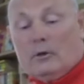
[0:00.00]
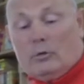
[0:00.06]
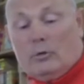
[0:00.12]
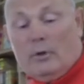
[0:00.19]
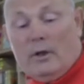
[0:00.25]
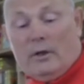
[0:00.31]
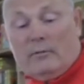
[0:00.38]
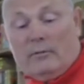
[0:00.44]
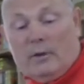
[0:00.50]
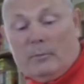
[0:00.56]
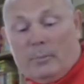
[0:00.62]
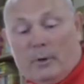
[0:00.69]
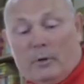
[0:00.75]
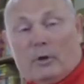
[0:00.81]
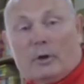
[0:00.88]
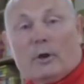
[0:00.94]
то и ответ
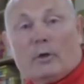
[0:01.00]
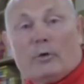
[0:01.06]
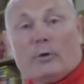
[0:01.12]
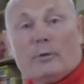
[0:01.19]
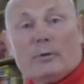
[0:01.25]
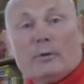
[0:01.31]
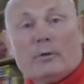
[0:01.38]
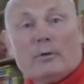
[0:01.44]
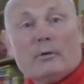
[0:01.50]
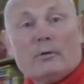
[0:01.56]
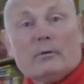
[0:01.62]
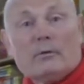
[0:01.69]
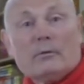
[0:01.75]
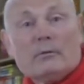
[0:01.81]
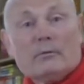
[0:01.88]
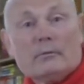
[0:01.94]
придет
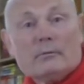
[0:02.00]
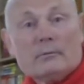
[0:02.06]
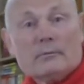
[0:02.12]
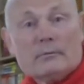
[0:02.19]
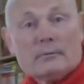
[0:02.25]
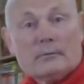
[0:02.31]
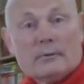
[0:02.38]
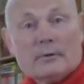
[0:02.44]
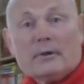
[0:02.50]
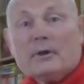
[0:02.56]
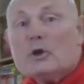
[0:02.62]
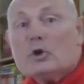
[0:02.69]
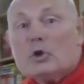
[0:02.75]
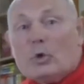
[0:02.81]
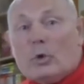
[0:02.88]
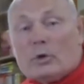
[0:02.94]
какой-нибудь. Не
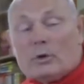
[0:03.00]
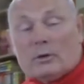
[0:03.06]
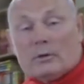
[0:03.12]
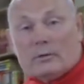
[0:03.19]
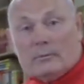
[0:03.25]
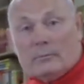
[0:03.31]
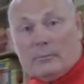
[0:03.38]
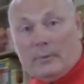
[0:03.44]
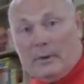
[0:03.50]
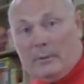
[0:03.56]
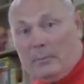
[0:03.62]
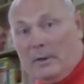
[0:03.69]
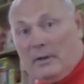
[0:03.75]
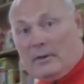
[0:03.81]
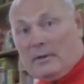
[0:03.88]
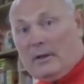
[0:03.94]
тот.
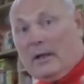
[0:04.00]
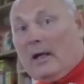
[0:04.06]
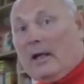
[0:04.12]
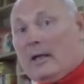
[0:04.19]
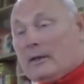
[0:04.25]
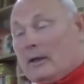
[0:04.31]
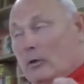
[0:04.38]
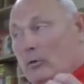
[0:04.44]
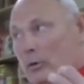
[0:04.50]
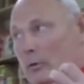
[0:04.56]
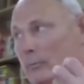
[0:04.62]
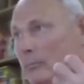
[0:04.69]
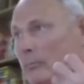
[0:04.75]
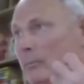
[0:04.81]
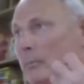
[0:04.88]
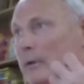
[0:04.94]
Понимаете? Так вот
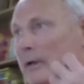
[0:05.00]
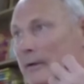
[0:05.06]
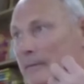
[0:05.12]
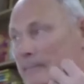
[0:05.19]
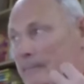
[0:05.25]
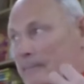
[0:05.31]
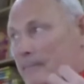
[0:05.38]
мы